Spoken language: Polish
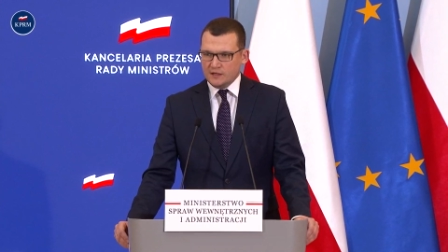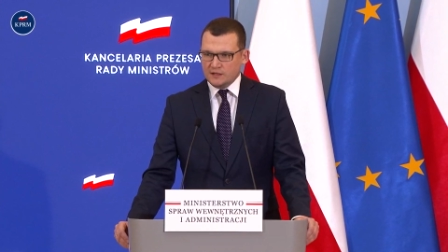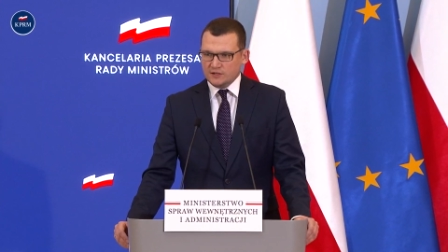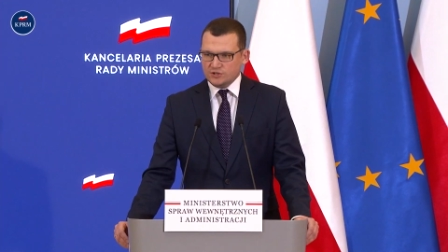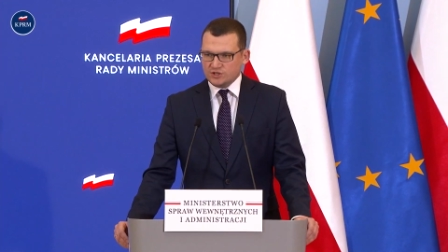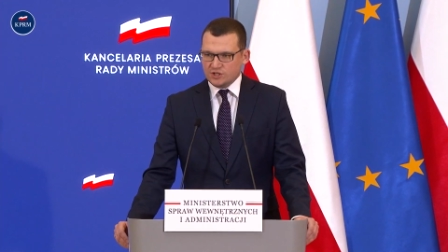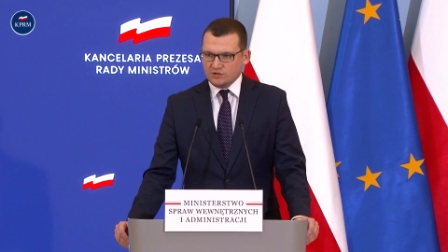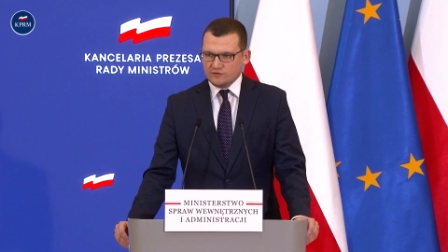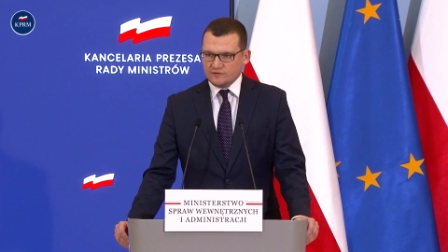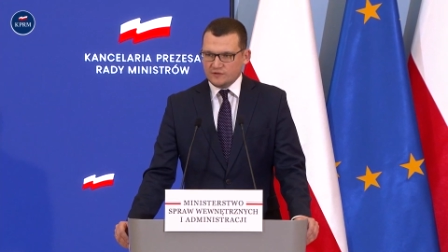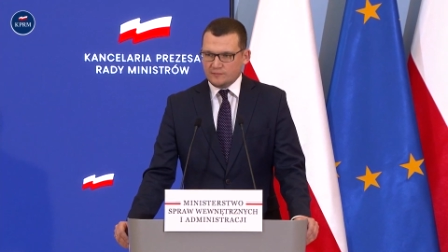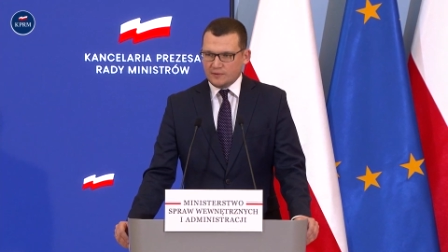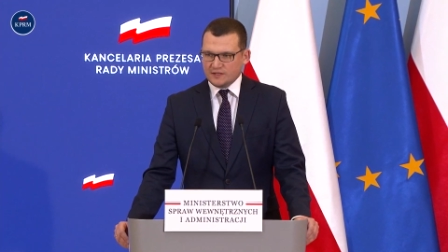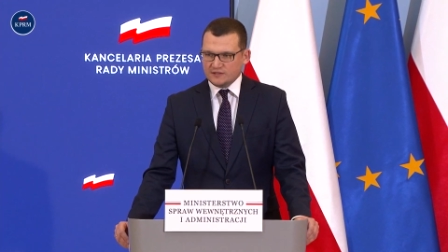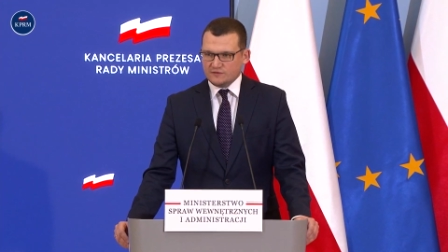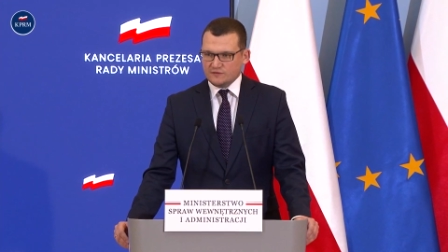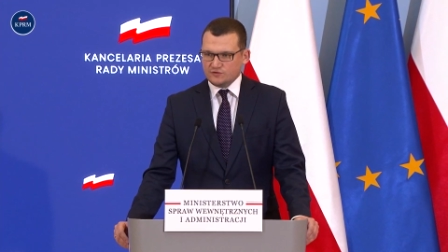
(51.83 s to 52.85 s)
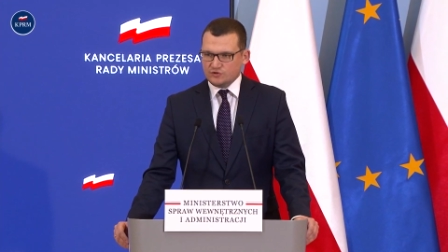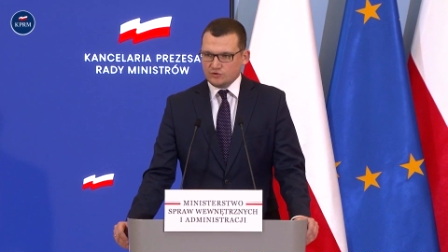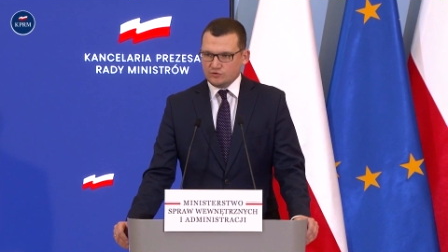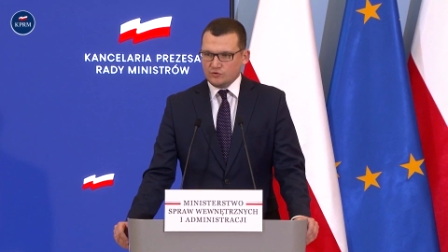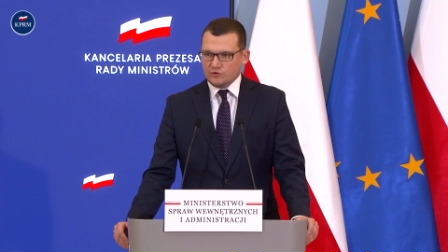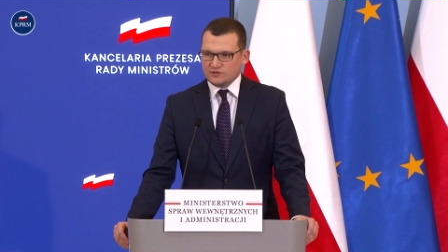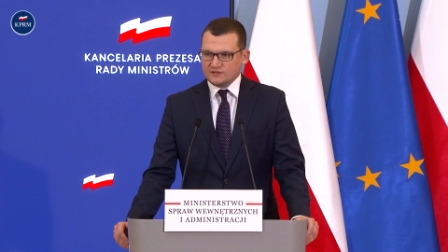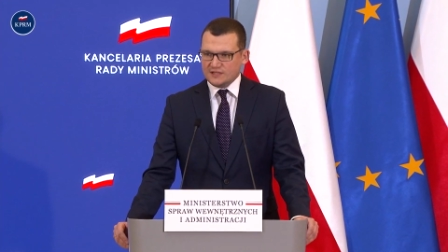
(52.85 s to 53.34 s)
I szanowni Państwo, w
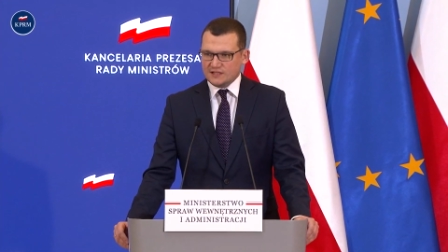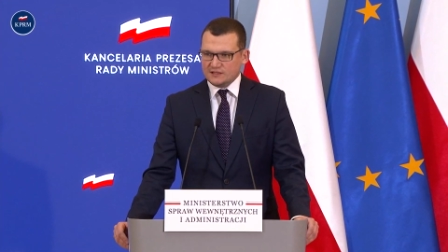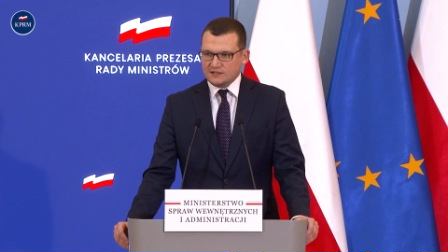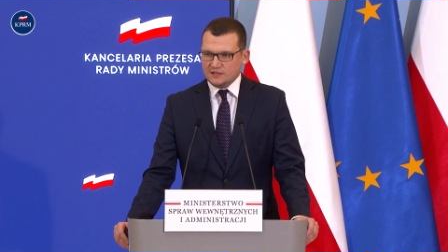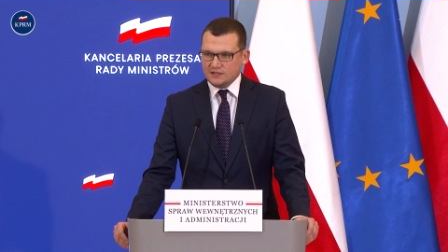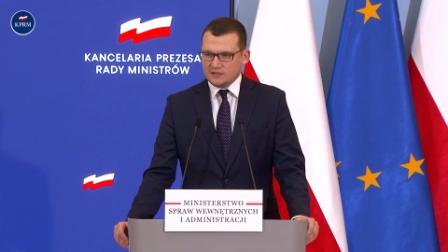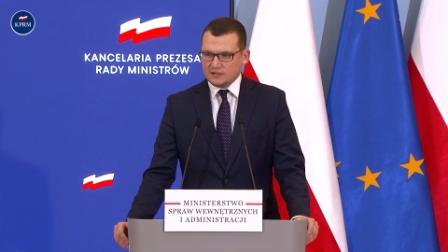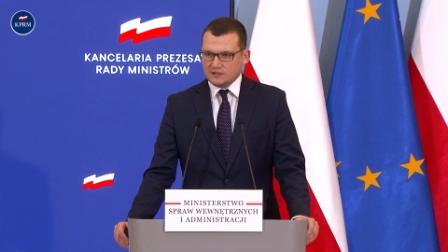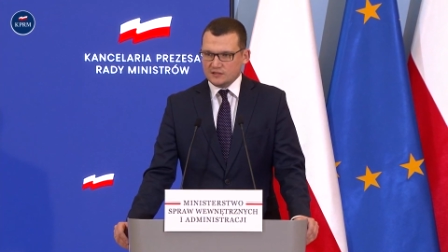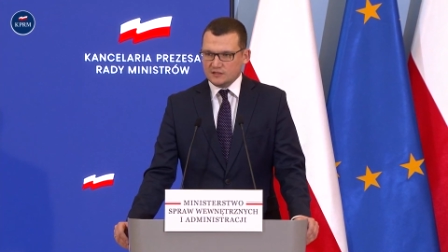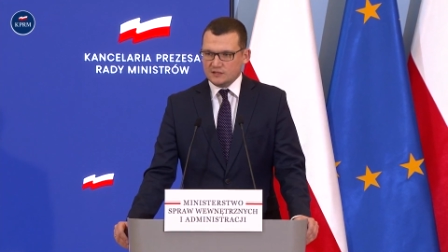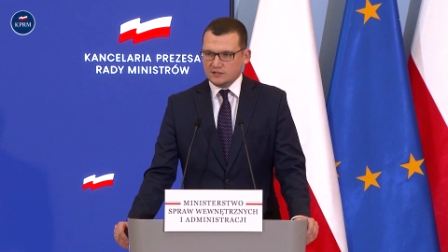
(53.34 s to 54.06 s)
ciągu ostatnich